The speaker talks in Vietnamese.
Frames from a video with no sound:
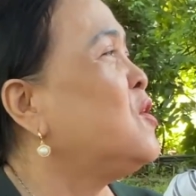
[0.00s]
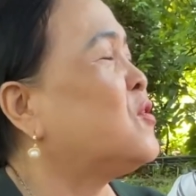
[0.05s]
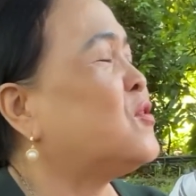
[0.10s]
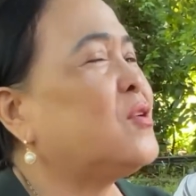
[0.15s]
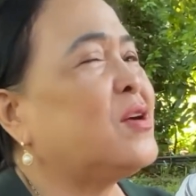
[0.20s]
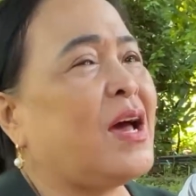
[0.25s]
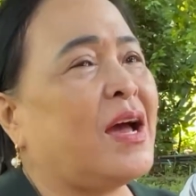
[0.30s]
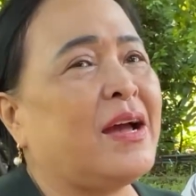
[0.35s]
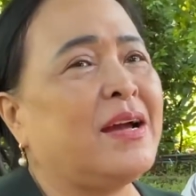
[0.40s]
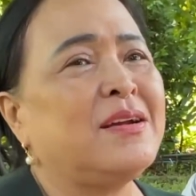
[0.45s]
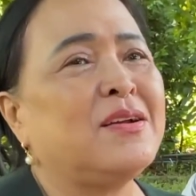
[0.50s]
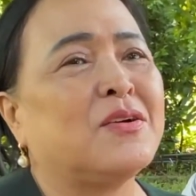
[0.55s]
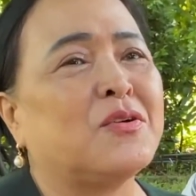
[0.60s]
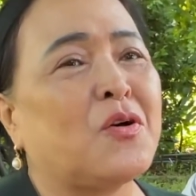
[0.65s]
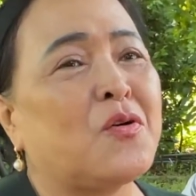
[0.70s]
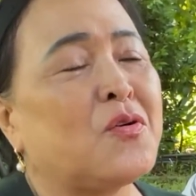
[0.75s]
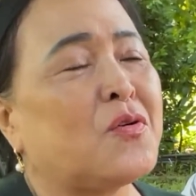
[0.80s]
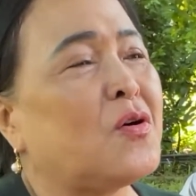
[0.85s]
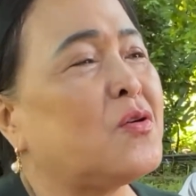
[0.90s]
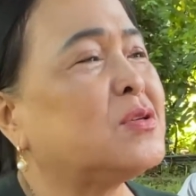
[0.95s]
cô để rồi
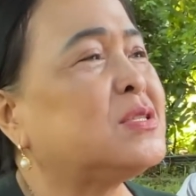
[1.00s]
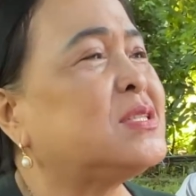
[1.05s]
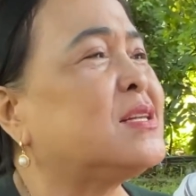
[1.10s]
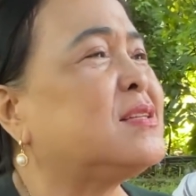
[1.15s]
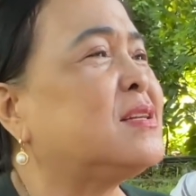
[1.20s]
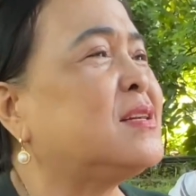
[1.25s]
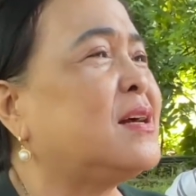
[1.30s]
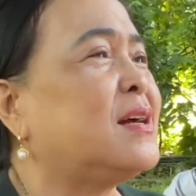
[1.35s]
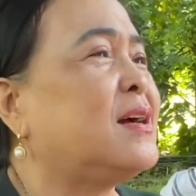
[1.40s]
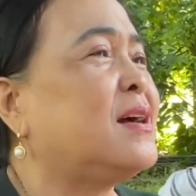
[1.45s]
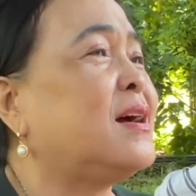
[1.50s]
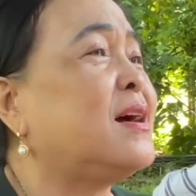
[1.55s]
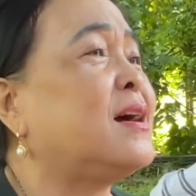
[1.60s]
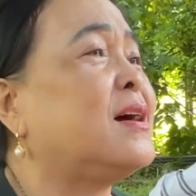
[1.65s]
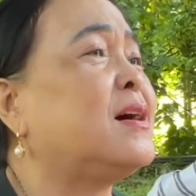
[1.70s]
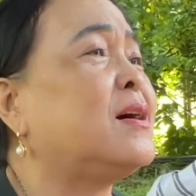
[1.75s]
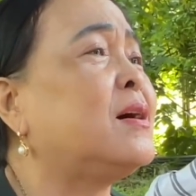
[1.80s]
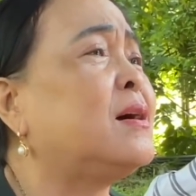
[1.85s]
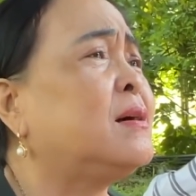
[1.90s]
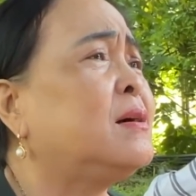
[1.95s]
cô có xin
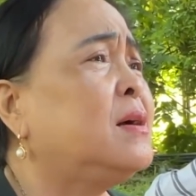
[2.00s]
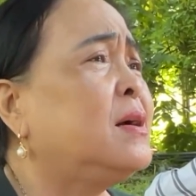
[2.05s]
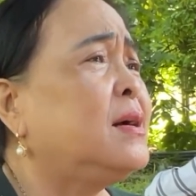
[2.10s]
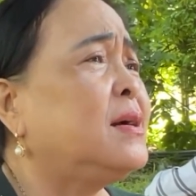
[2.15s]
uh,